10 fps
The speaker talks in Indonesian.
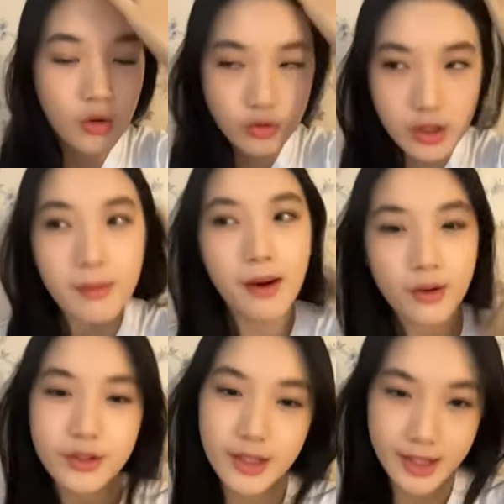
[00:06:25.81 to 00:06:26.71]
udah
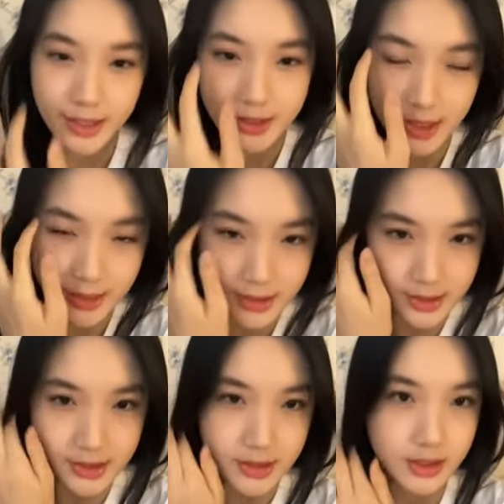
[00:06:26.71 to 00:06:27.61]
bangun dari
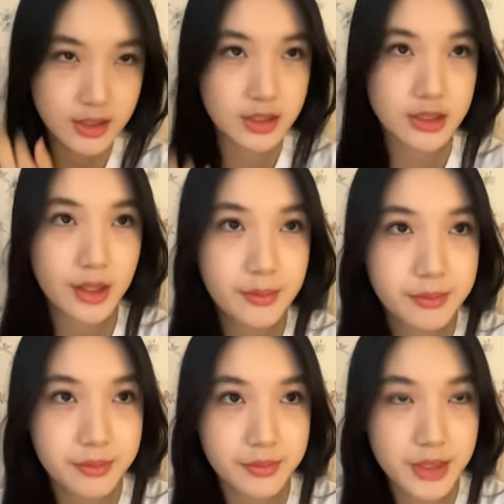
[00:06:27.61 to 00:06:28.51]
tadi jam
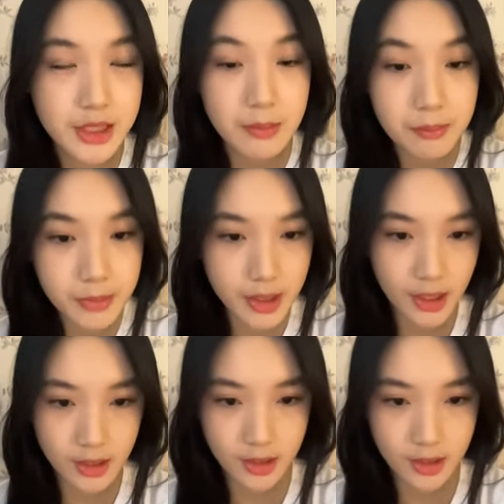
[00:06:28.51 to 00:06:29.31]
9